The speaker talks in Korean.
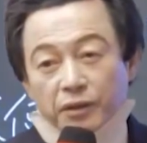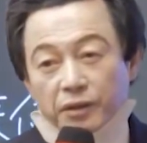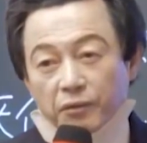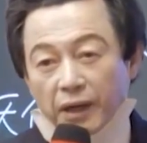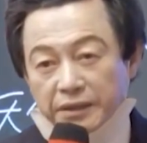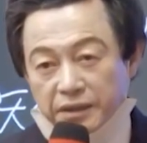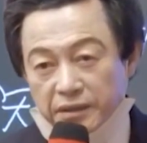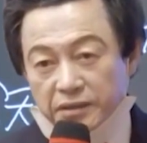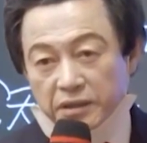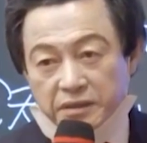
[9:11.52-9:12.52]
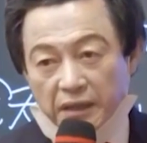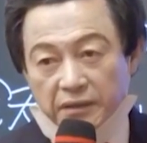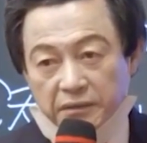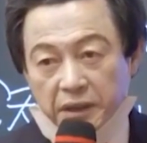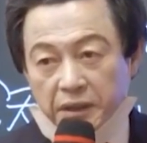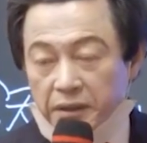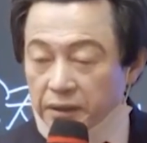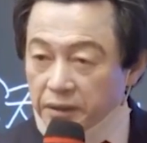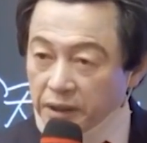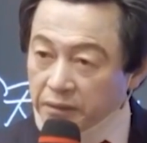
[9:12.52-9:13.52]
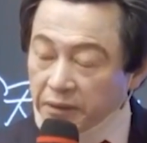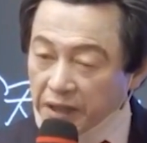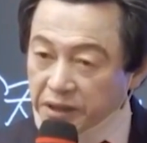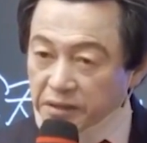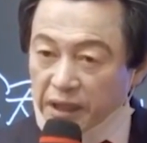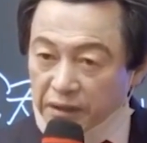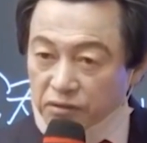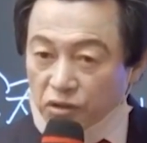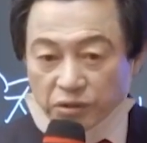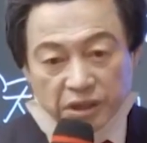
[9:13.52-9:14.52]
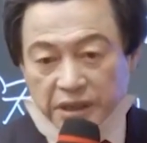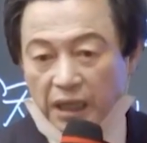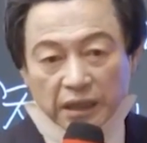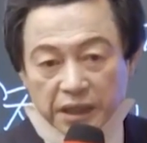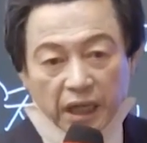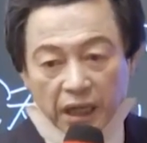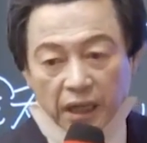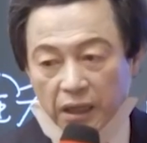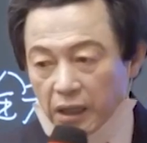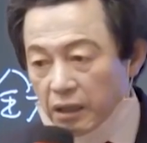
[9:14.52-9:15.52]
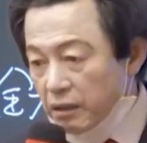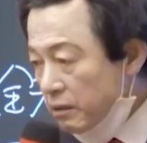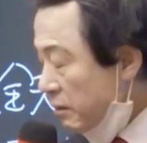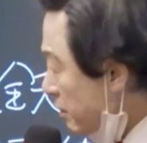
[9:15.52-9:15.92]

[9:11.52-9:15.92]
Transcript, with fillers: 이 완전 천사는 이 대천사는 소천사가 아니야. 이,